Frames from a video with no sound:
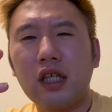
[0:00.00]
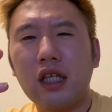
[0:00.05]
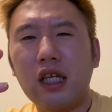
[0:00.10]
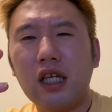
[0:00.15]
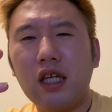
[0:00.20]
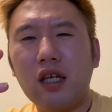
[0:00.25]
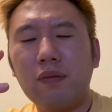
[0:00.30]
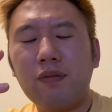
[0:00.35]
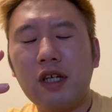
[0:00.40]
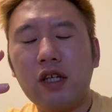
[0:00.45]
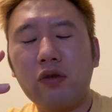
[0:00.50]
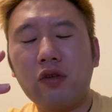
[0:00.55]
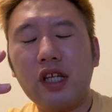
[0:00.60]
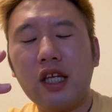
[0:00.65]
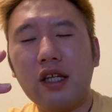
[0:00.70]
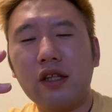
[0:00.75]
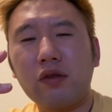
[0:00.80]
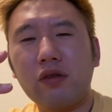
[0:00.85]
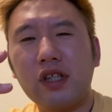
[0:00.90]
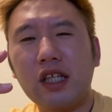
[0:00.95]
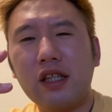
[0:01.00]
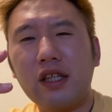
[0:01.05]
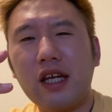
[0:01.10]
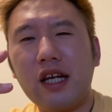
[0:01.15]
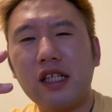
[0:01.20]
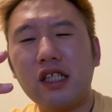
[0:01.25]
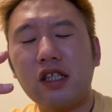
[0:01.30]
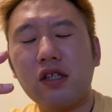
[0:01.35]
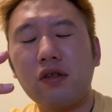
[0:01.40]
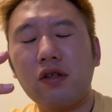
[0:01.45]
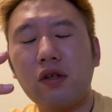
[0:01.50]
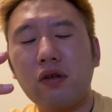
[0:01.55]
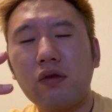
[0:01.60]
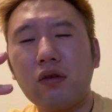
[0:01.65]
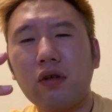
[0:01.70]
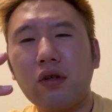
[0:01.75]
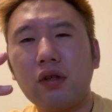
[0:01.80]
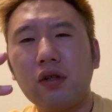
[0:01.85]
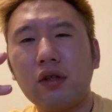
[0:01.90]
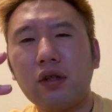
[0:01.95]
えー、ペロリアンの名に恥じぬ
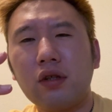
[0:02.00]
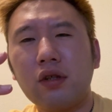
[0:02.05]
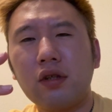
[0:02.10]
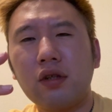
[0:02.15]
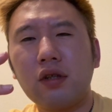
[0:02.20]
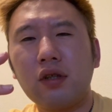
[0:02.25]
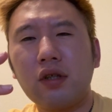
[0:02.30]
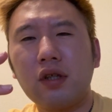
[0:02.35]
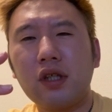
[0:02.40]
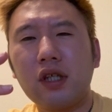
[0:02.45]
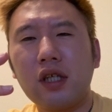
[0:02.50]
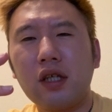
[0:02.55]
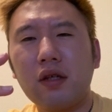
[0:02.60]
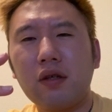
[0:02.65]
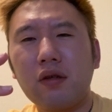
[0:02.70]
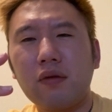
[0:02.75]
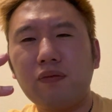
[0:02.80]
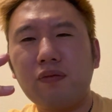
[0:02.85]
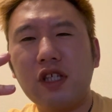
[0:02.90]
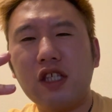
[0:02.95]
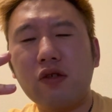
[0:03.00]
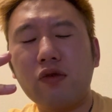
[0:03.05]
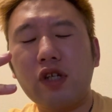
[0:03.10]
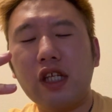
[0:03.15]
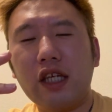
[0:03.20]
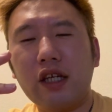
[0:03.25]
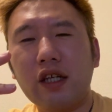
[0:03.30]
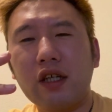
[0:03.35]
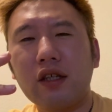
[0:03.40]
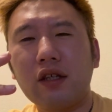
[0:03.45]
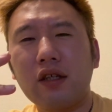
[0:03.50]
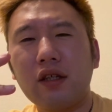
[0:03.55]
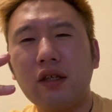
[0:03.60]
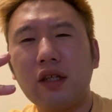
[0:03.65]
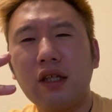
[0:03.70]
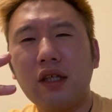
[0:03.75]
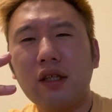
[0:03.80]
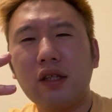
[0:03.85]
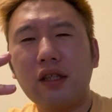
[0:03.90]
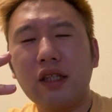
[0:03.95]
ようミソリアン
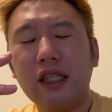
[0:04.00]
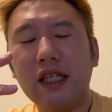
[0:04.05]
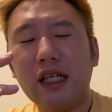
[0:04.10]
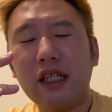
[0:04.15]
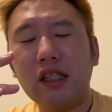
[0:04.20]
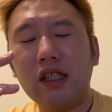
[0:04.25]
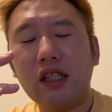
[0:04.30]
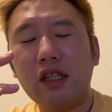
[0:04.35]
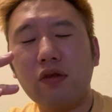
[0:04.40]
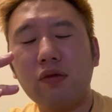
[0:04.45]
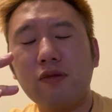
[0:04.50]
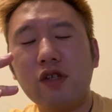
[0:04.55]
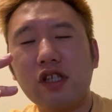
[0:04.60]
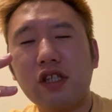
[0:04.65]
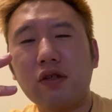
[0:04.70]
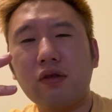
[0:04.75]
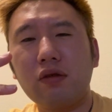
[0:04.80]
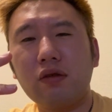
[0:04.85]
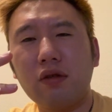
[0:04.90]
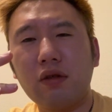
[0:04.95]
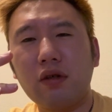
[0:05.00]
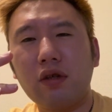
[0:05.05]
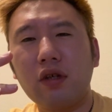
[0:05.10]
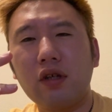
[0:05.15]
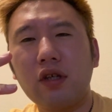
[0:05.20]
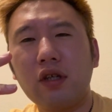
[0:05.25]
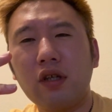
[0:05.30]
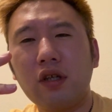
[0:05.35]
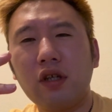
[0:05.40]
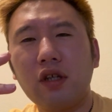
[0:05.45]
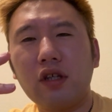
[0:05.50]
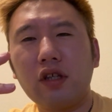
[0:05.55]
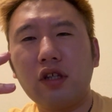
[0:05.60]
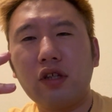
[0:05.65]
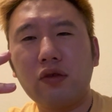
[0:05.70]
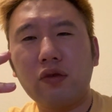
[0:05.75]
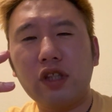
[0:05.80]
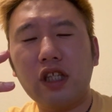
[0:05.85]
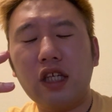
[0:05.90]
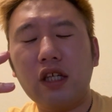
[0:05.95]
第2の息子を
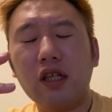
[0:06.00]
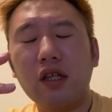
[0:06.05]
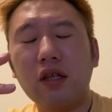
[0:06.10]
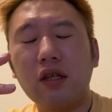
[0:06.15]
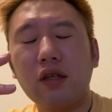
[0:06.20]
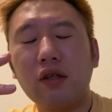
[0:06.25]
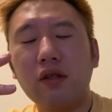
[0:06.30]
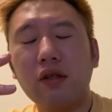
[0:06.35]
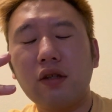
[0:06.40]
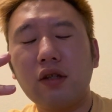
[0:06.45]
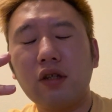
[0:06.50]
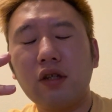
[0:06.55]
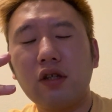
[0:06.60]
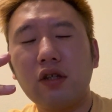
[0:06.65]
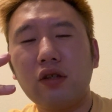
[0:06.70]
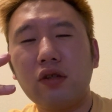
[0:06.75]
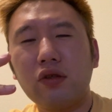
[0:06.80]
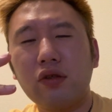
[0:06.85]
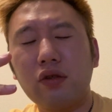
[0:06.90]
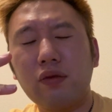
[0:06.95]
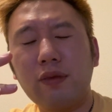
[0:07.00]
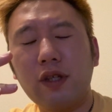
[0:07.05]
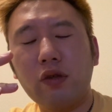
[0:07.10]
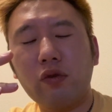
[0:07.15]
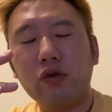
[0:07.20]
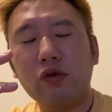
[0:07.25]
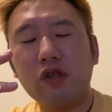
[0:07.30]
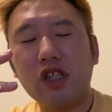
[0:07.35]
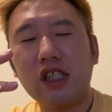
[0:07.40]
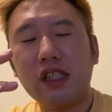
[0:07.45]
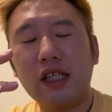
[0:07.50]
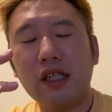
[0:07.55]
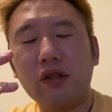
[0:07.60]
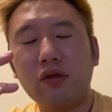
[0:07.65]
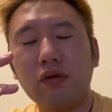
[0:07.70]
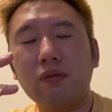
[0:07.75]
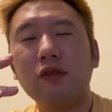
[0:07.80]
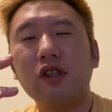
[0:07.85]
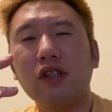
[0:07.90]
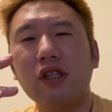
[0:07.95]
世に産み落としたいと
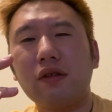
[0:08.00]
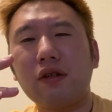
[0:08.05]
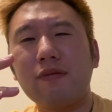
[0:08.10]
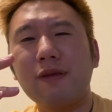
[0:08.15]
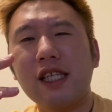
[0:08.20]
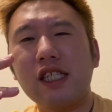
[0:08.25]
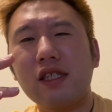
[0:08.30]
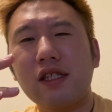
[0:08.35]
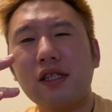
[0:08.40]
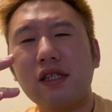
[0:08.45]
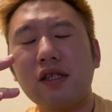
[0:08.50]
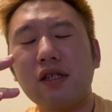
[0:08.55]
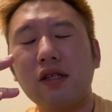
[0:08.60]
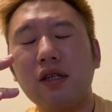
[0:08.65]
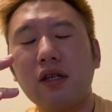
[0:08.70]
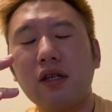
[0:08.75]
思っております、